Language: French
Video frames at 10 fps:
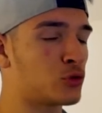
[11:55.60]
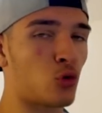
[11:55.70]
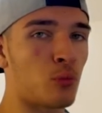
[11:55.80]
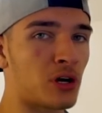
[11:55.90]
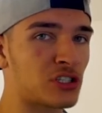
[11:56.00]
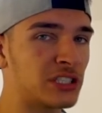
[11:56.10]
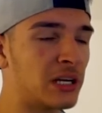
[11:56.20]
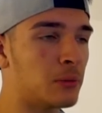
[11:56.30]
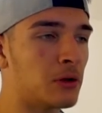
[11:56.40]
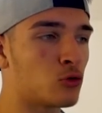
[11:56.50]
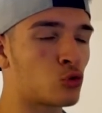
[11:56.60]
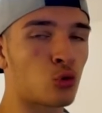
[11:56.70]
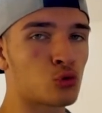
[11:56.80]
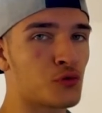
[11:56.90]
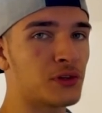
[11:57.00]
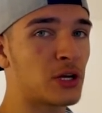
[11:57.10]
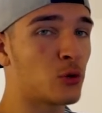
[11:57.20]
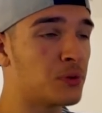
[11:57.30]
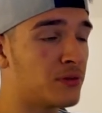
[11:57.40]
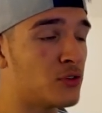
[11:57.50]
seront marginales, mais le jour où tu fais des
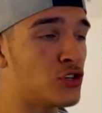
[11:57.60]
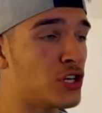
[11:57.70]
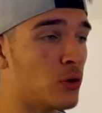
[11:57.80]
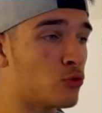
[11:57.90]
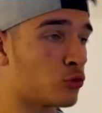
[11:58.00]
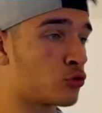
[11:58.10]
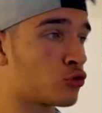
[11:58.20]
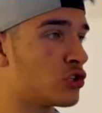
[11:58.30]
copies de fichiers ou ce genre de choses